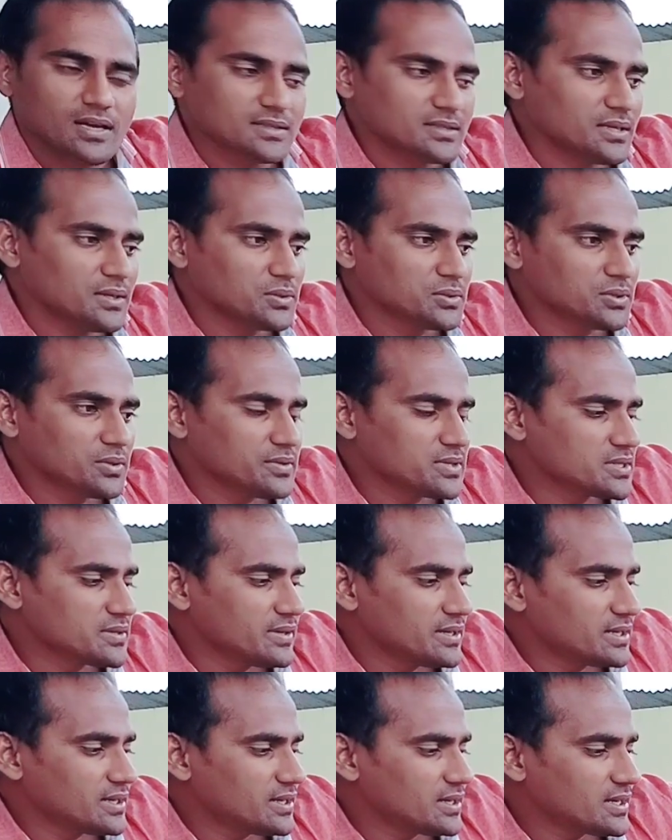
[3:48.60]
అయితే ఇంకో
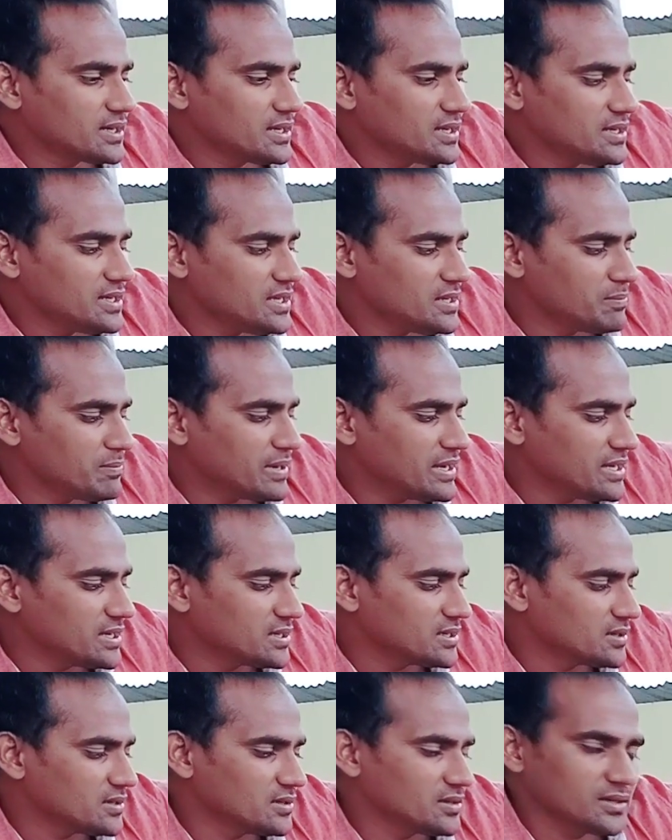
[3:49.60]
విషయం ఏంటంటే ఈ
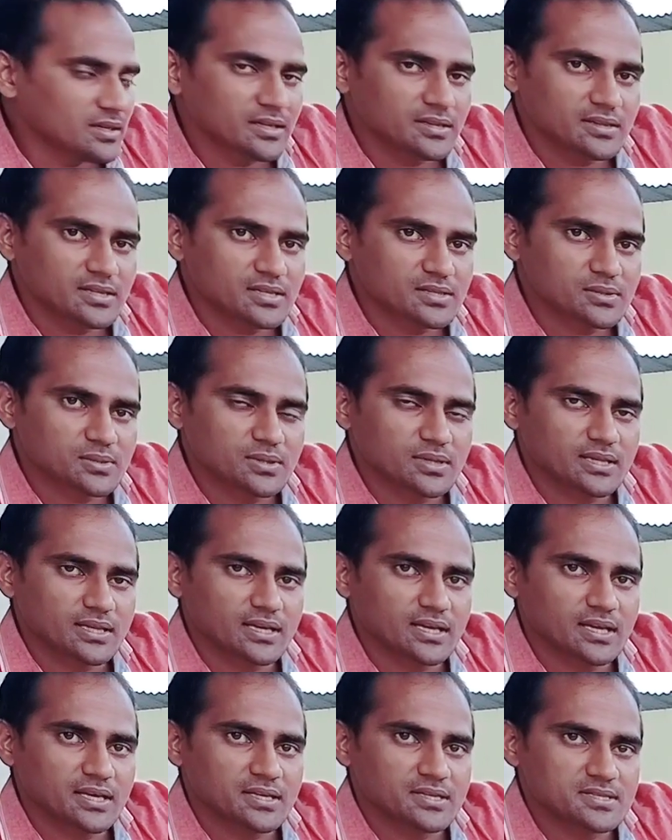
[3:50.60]
బైక్ నేను తీసుకున్న
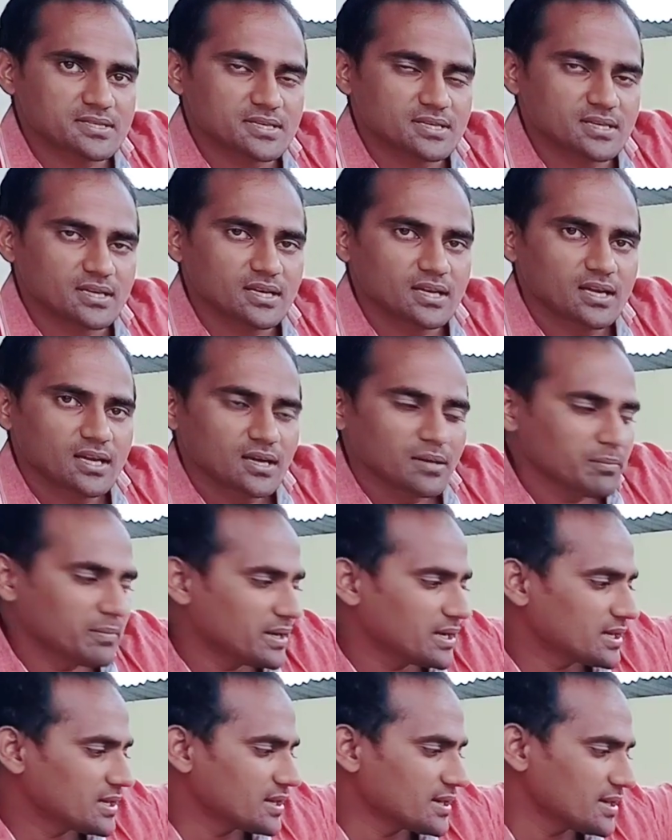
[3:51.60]
దగ్గర నుంచి
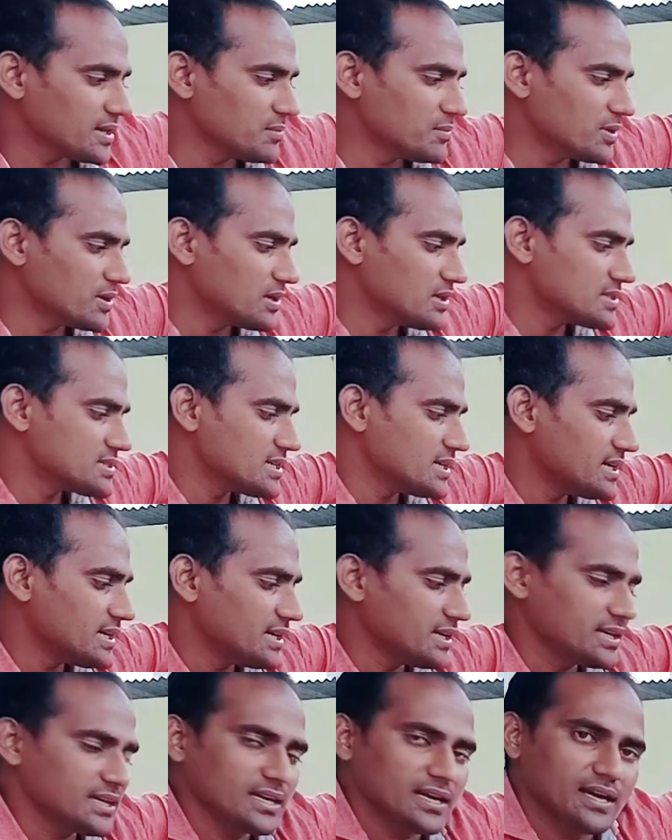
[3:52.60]
మనకి రీమోడల్
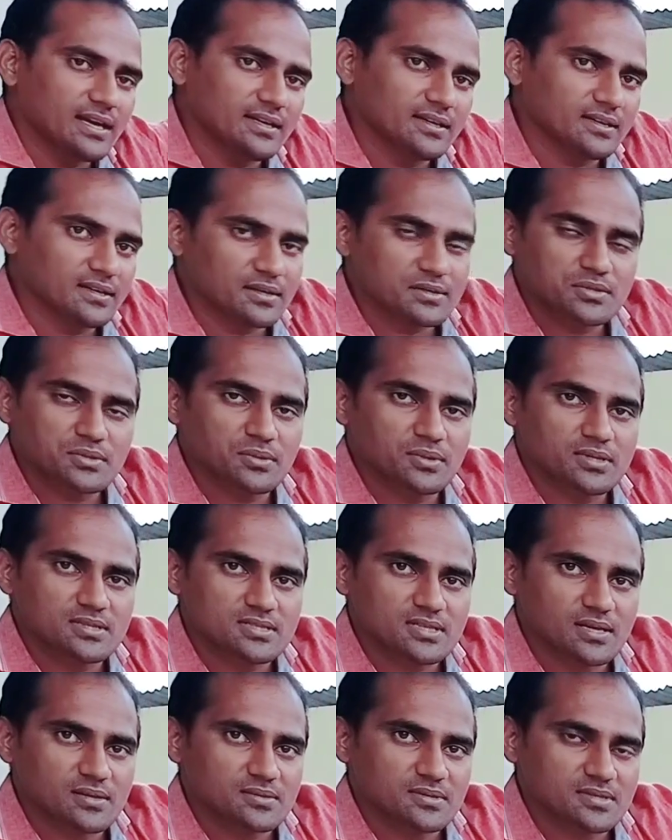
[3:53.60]
చేయడానికి ఆయన ఖర్చు
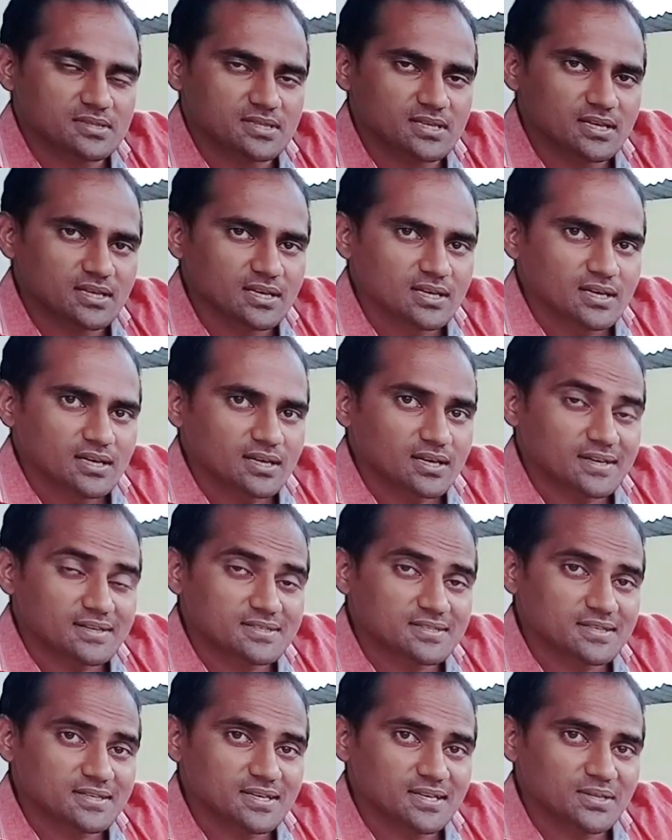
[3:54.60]
గురించి ఆలోచిస్తే
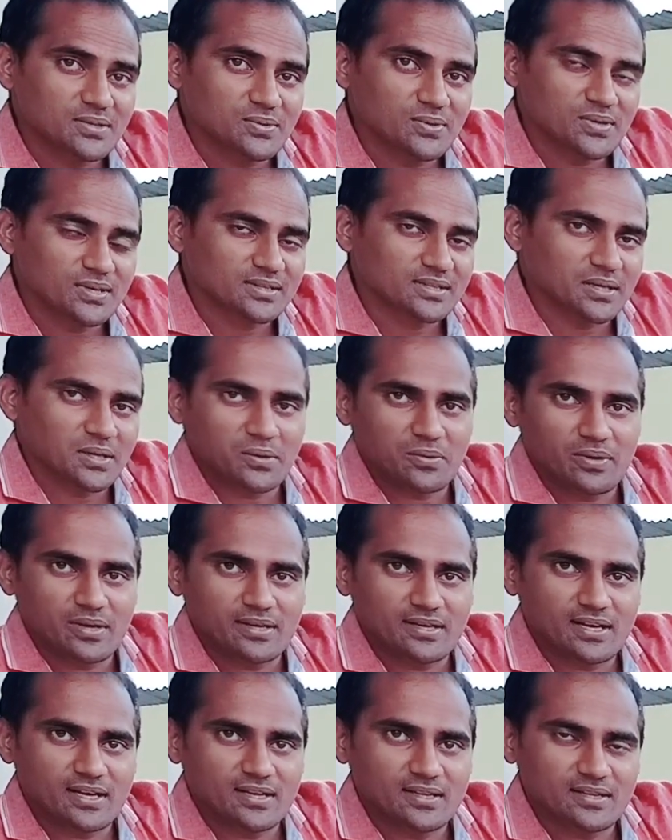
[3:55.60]
ఖర్చు అనేది కూడా
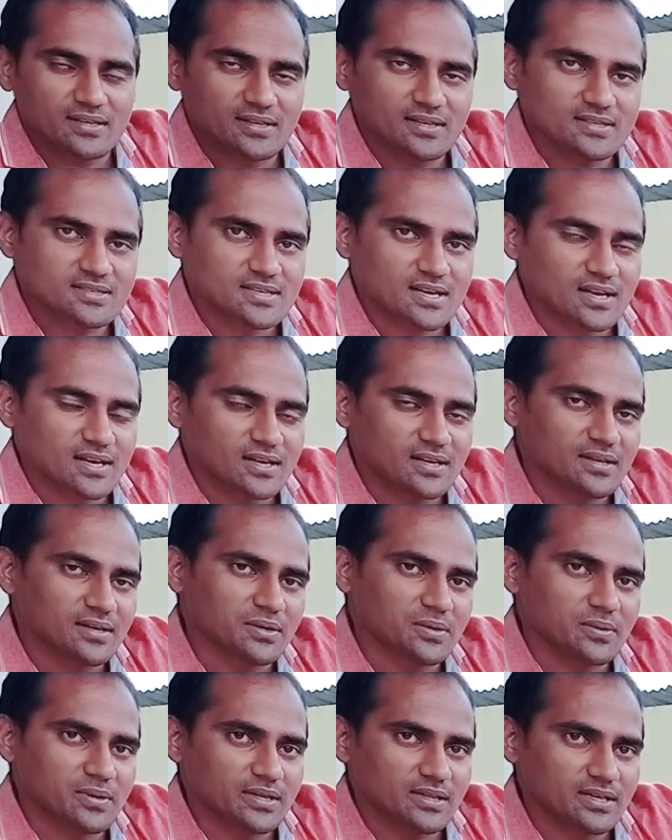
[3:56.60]
తక్కువేం కాలేదండి చాలా
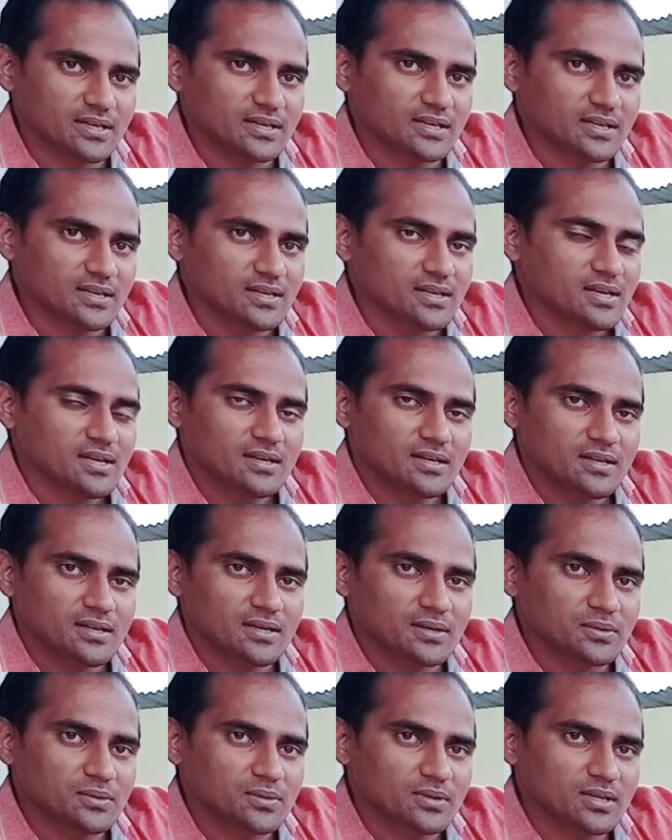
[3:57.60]
ఎక్కువైంది అంటే
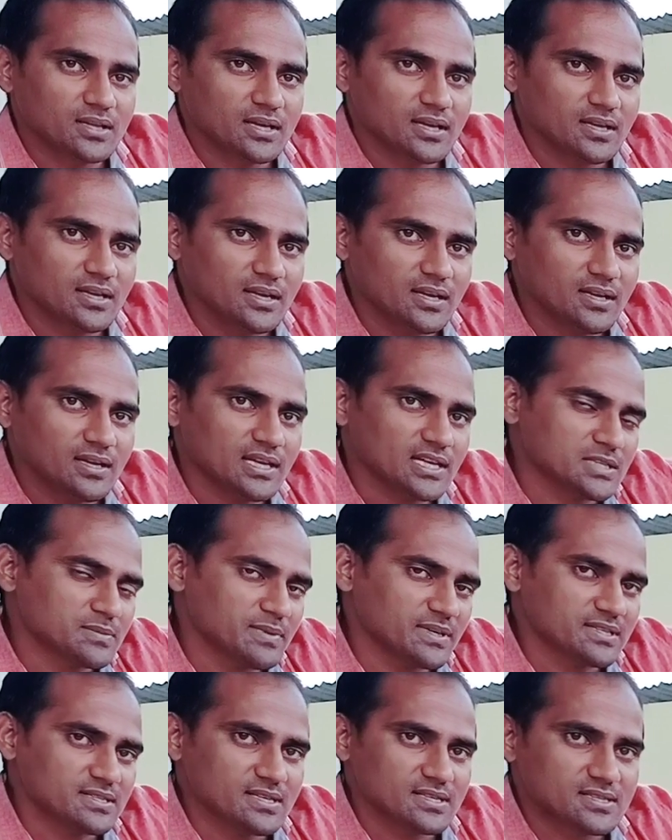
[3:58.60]
నేను అనుకున్న దానికి నేను
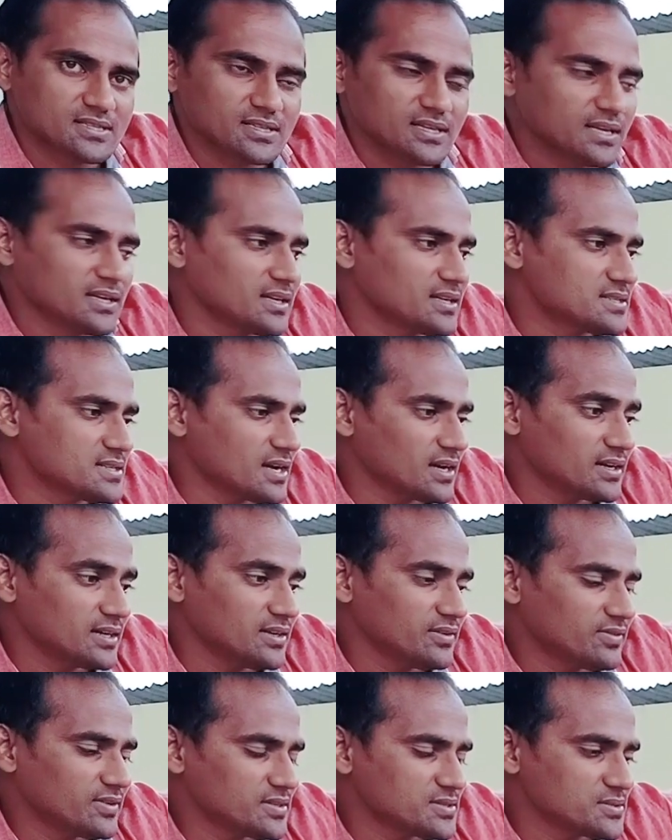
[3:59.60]
ఎక్స్పెక్ట్ చేసిన దానికి చాలా
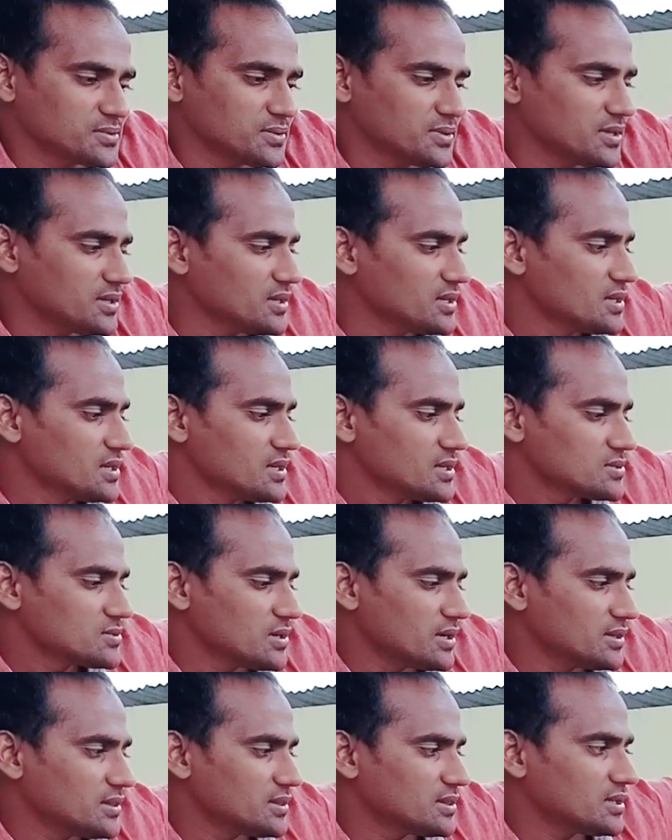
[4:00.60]
డిఫరెన్స్ ఉంది
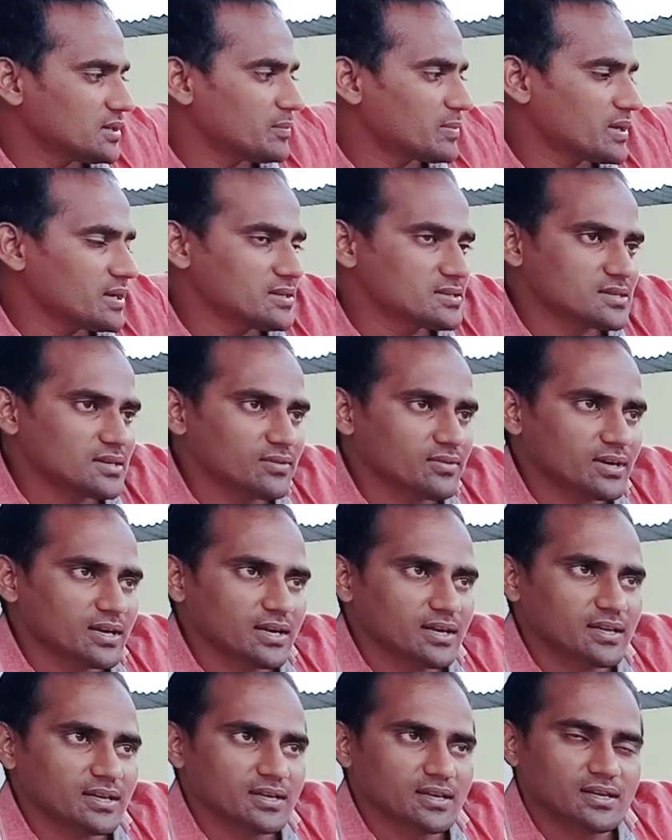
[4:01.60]
సో అంత ప్రైస్
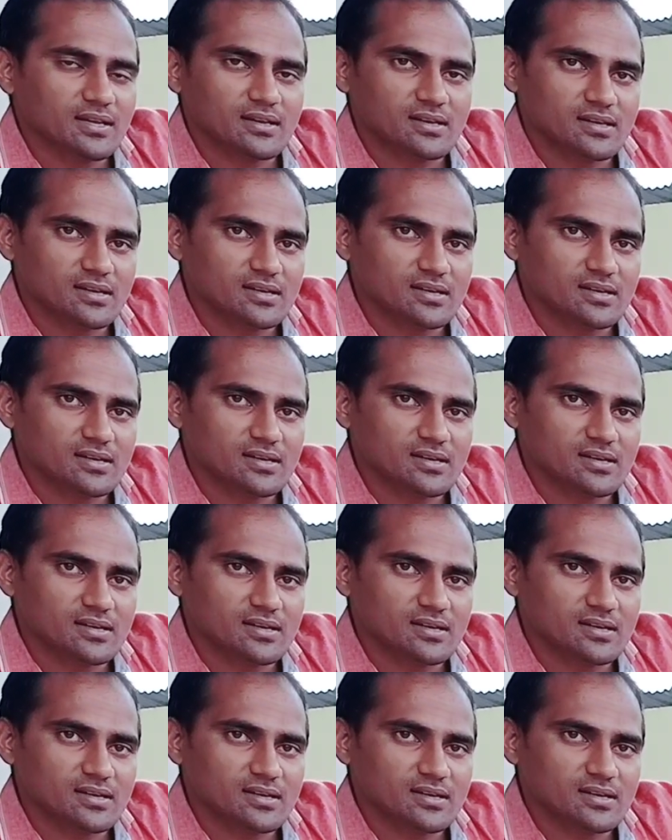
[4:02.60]
అవ్వడానికి